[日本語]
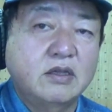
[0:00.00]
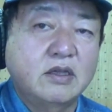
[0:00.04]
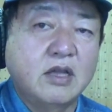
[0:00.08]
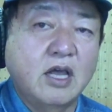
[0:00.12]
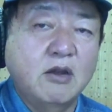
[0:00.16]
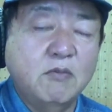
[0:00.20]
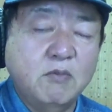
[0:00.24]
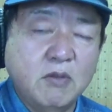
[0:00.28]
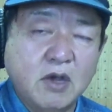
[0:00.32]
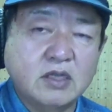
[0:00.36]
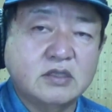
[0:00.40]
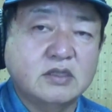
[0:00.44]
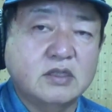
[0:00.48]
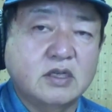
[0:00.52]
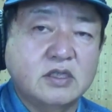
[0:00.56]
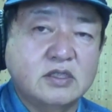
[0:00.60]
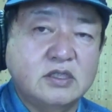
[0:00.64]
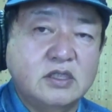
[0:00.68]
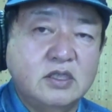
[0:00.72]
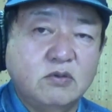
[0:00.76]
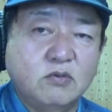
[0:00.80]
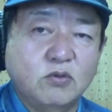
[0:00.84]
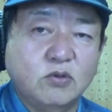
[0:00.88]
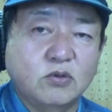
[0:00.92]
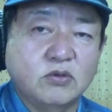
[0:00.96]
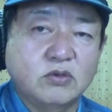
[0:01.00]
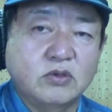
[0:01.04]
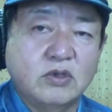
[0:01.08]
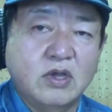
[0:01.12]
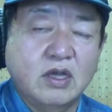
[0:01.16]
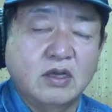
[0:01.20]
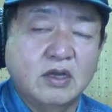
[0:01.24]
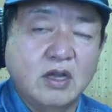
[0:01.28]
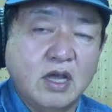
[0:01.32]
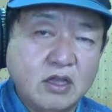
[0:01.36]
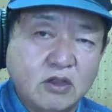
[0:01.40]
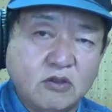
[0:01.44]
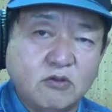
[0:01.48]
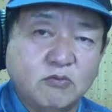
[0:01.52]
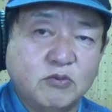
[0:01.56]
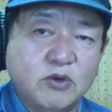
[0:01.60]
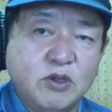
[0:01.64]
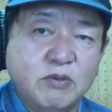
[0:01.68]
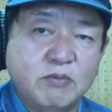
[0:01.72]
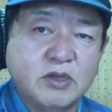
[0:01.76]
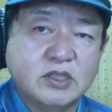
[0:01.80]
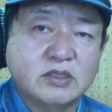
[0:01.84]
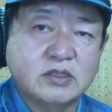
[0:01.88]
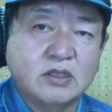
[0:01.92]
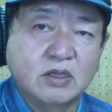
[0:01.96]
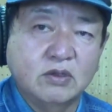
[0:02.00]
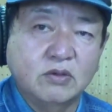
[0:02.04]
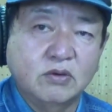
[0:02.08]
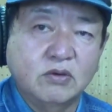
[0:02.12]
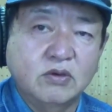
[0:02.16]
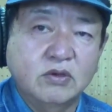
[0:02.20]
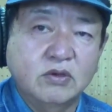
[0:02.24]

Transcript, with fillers: 何も恥ずかしいことではないと思いますけど、